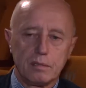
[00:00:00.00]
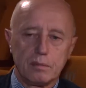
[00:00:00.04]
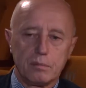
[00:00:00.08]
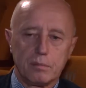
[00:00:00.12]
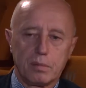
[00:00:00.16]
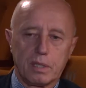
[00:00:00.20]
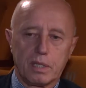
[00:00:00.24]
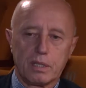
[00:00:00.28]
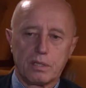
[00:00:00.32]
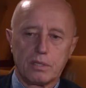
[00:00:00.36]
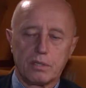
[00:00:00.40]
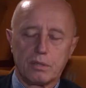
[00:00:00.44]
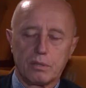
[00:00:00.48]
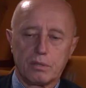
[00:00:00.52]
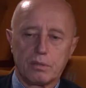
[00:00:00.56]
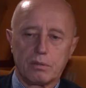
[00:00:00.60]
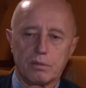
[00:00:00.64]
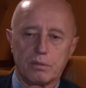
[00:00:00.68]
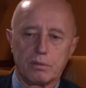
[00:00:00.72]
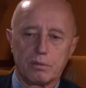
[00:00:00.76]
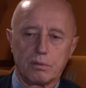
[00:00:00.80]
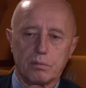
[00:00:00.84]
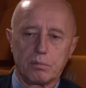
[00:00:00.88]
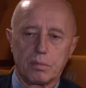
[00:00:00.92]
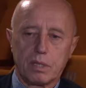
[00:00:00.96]

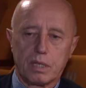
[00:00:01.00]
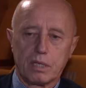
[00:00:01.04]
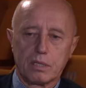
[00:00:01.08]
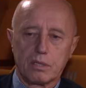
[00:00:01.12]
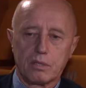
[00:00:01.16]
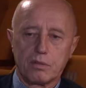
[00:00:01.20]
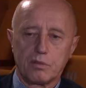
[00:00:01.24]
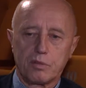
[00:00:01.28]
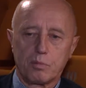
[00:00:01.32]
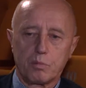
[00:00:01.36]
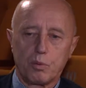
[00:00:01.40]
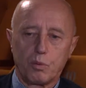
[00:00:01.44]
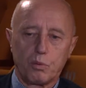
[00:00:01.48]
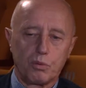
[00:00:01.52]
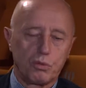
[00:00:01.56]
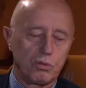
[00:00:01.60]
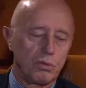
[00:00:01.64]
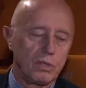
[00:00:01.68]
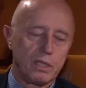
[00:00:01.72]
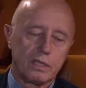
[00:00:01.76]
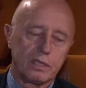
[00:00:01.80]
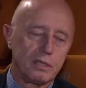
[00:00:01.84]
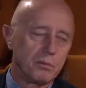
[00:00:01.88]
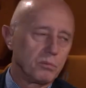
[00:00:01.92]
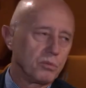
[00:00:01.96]
Bardzo, bardzo
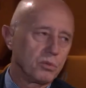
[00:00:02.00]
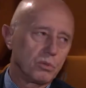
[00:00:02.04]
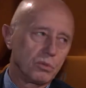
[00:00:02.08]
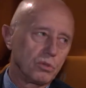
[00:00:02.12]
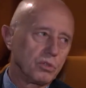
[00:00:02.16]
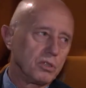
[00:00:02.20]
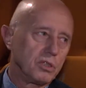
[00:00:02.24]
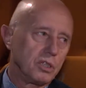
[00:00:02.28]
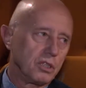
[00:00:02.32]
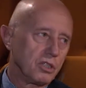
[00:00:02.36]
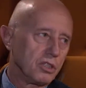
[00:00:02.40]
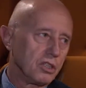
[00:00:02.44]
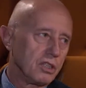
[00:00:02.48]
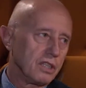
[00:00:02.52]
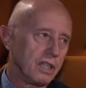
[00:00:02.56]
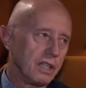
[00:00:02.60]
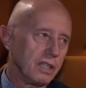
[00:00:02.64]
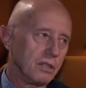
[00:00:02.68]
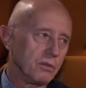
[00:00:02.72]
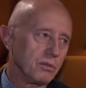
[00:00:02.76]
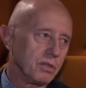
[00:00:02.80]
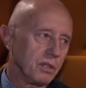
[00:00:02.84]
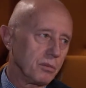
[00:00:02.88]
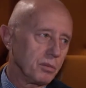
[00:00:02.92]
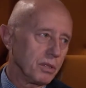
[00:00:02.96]
współczuję tym, którzy nie
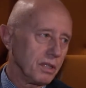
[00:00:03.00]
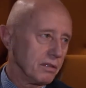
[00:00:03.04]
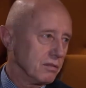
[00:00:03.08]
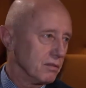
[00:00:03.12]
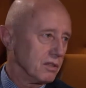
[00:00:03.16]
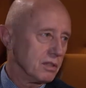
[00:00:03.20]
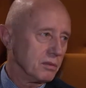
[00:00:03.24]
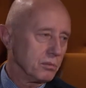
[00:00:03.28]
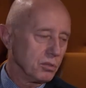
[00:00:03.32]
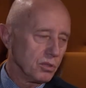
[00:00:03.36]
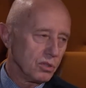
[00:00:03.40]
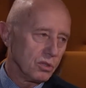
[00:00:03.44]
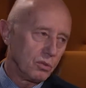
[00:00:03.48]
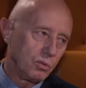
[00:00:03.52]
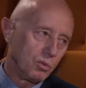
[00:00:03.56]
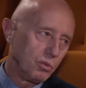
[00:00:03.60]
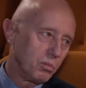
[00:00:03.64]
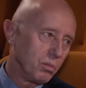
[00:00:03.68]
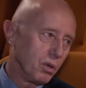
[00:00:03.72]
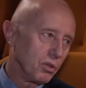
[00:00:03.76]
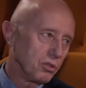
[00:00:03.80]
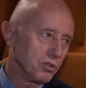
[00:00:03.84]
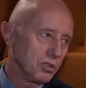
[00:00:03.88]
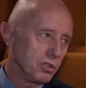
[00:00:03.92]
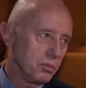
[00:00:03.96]
czytają naprawdę, bo są
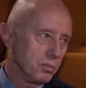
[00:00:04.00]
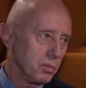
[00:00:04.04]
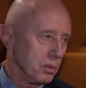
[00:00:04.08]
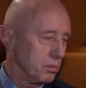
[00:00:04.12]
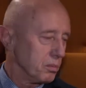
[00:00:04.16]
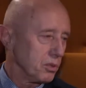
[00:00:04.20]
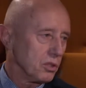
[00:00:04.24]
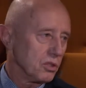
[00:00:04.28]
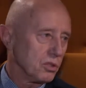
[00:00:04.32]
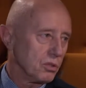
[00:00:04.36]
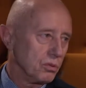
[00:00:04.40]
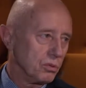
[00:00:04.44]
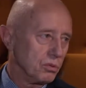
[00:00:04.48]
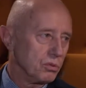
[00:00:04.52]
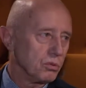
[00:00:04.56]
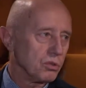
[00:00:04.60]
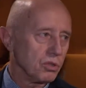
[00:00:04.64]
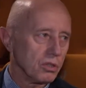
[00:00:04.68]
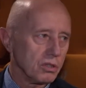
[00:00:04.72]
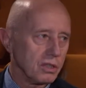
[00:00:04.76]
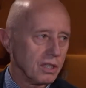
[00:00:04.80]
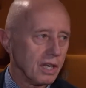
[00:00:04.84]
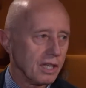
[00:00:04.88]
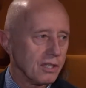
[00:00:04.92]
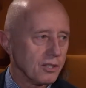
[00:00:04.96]
ubości, po prostu i
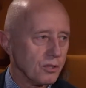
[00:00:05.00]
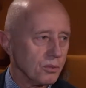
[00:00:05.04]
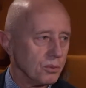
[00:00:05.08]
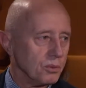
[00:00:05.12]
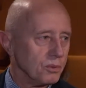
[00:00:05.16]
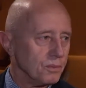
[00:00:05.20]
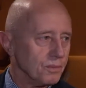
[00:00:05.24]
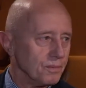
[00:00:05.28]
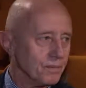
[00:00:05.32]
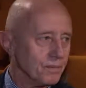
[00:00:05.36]
dużo tracą.